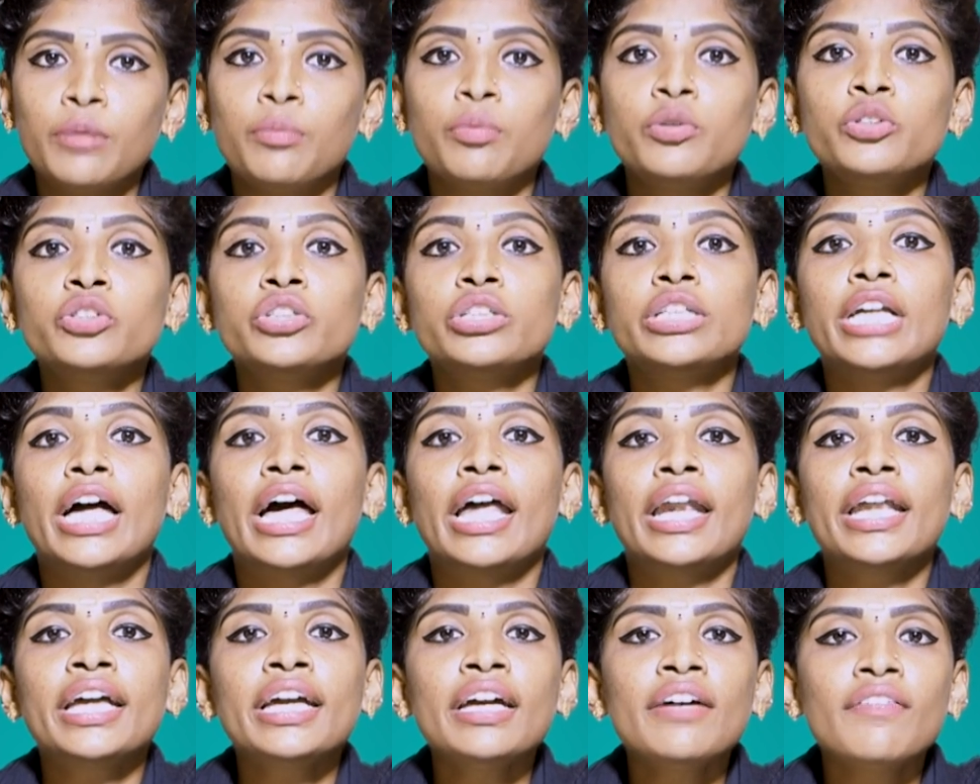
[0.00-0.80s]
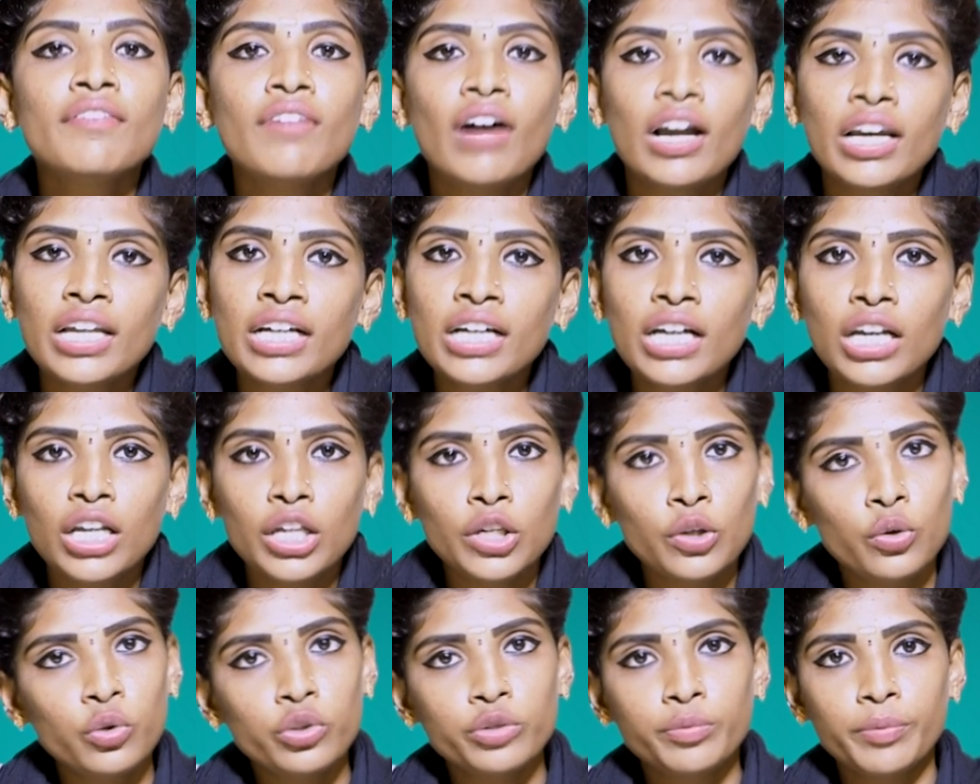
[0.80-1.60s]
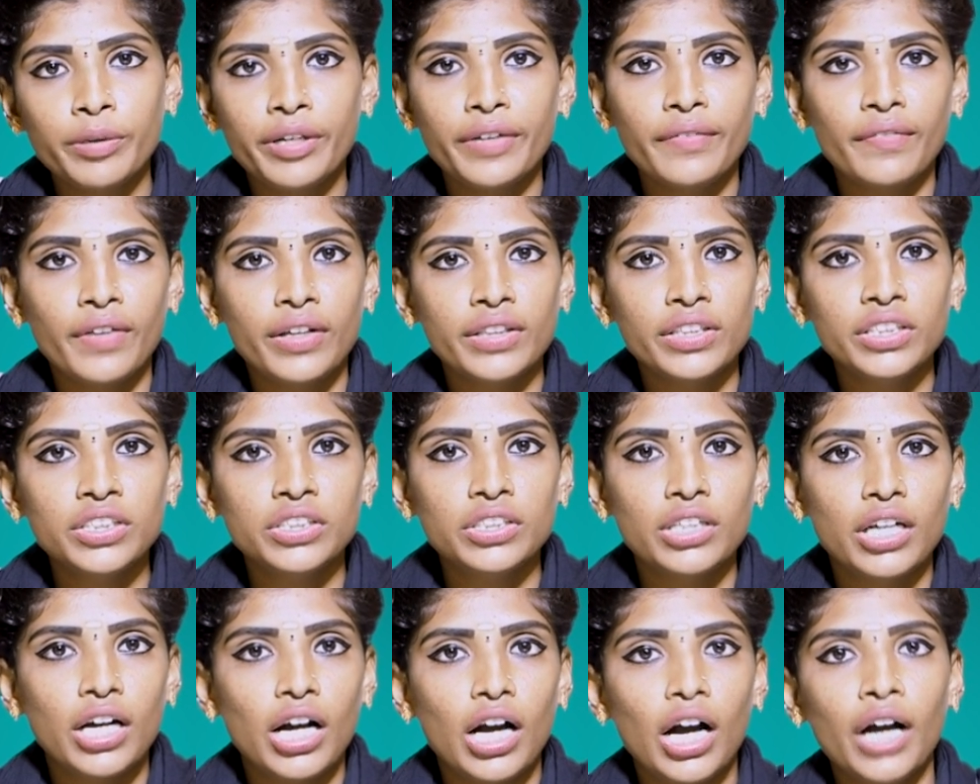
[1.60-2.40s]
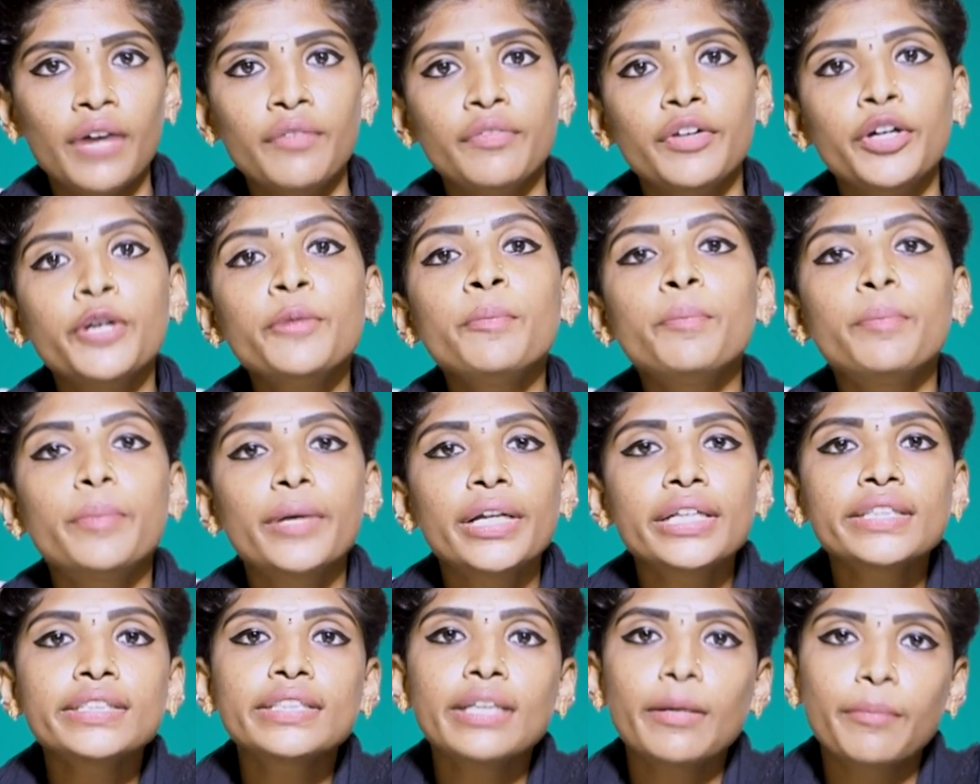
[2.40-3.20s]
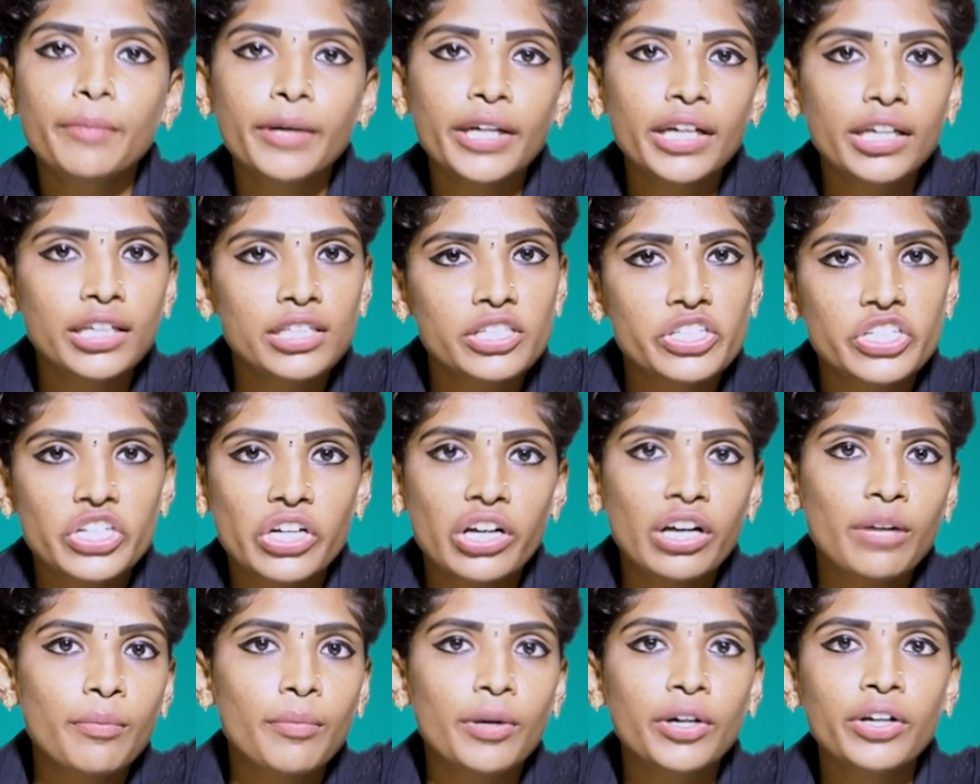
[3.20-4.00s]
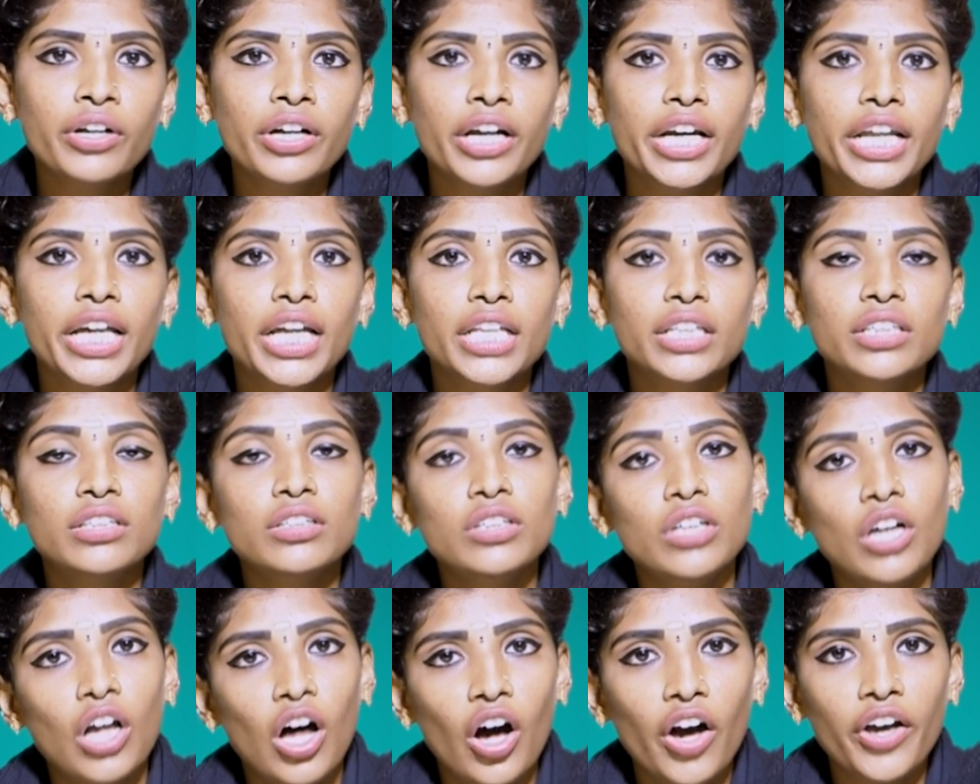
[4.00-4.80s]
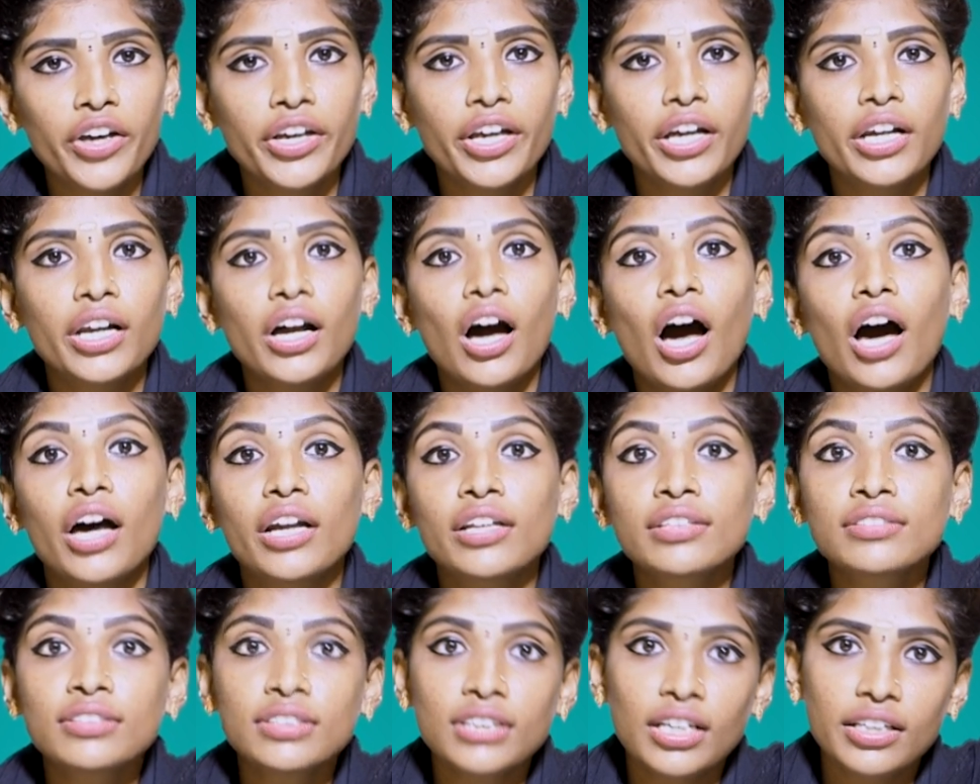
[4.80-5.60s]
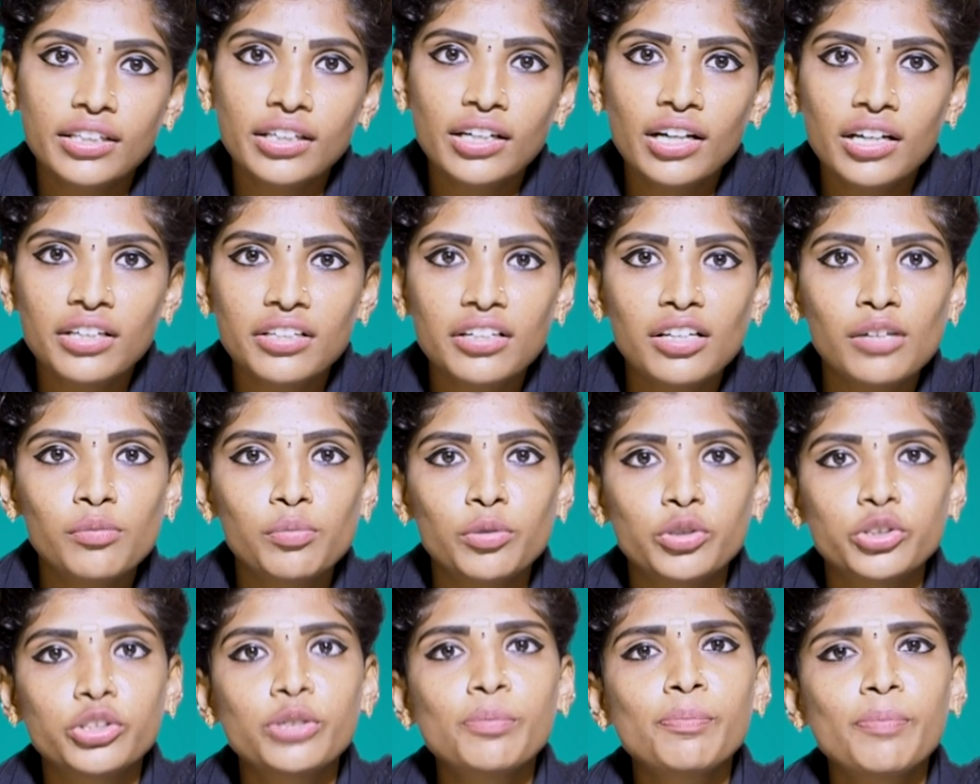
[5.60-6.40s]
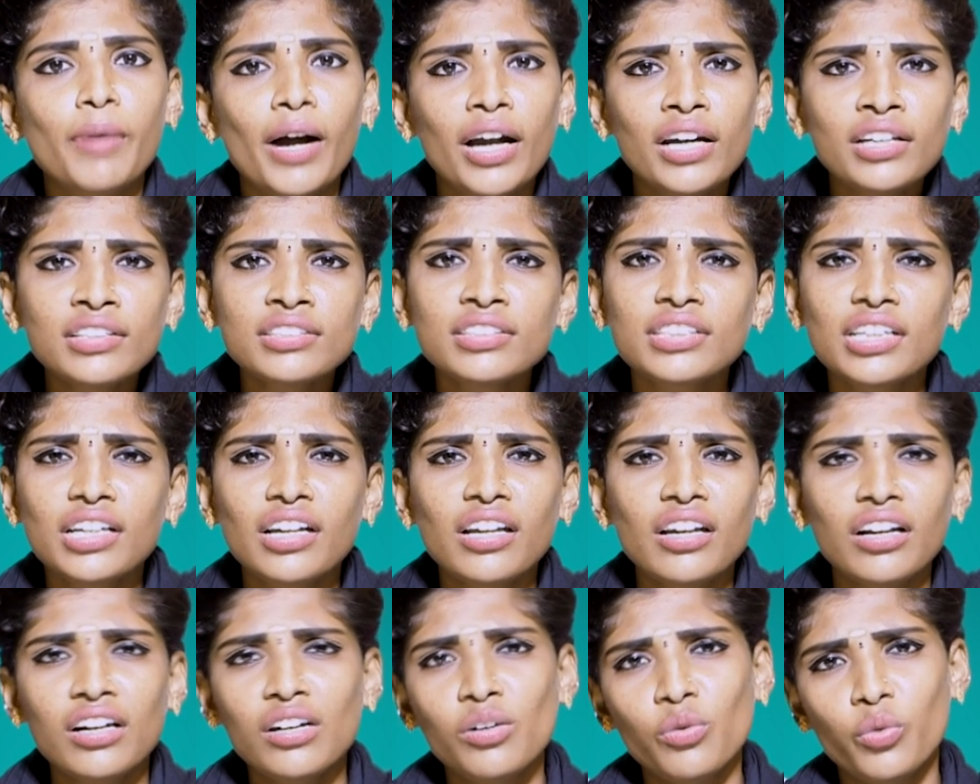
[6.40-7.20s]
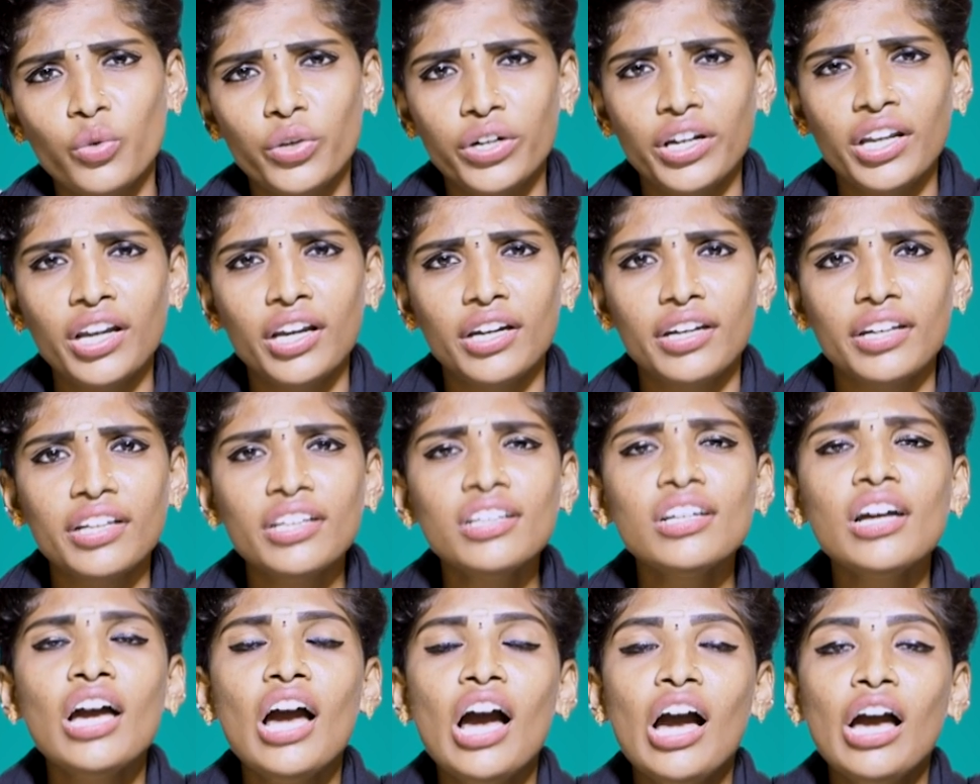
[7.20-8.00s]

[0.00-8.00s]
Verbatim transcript: இது போன்ற நிறைய வழிகளை யூஸ் பண்ணி வந்துட்டு இருக்காங்க வெறும் ப்ரெஸ் அப்படிங்கிற ஸ்டிக்கர் மட்டும் கிடையாது லாயர் அரசு அதிகாரிகள் போன்ற பல ஸ்டிக்கர்களை ஒட்டிக்கிட்டு